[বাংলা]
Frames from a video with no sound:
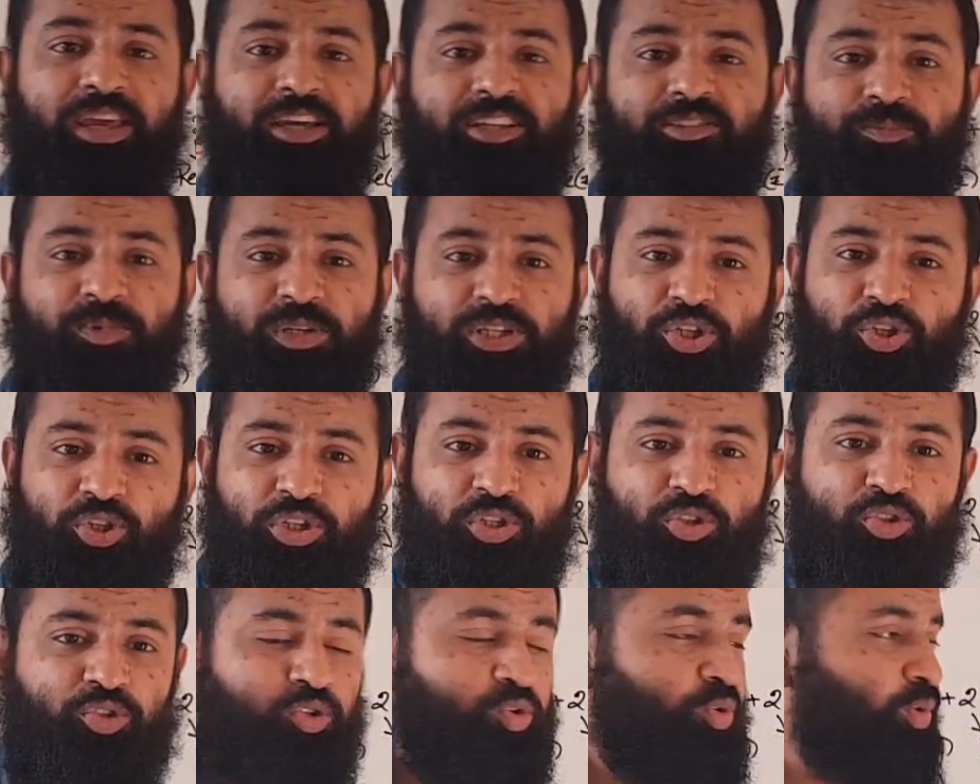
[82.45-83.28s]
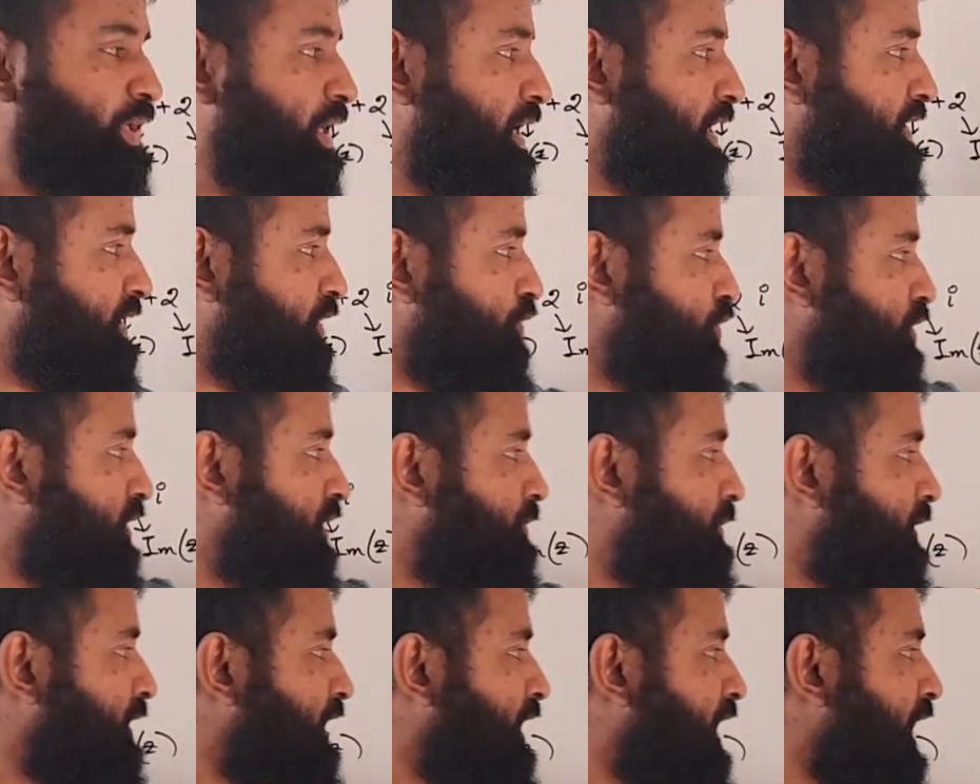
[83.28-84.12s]
এক্সপ্রেশন ইউজ করি একটা হইতে
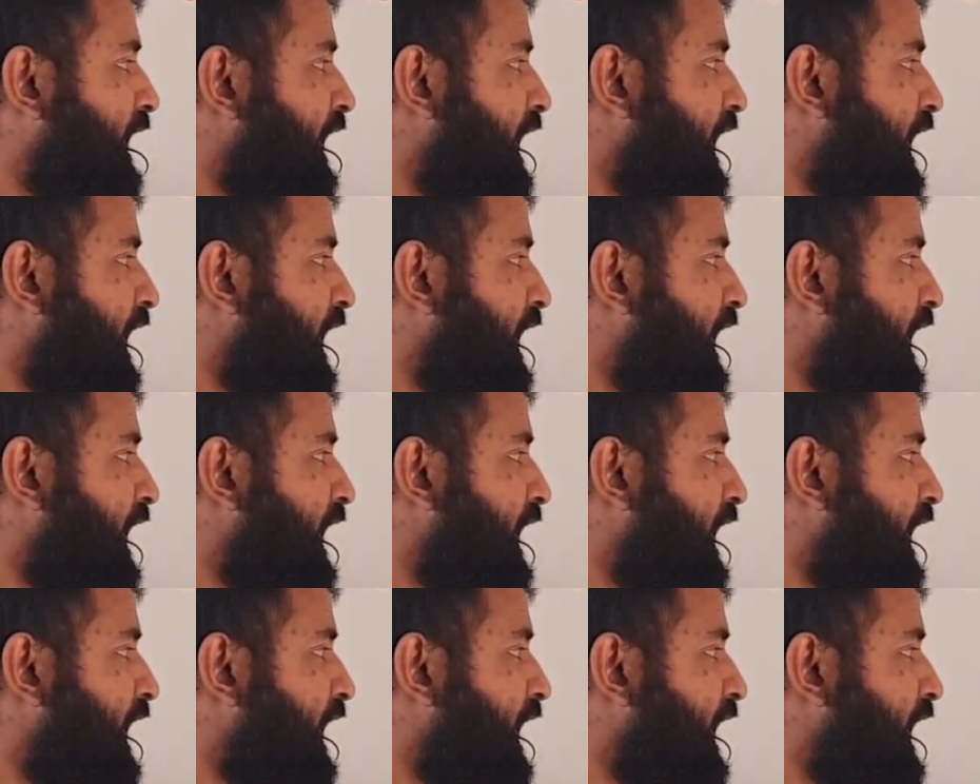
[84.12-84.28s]
পারে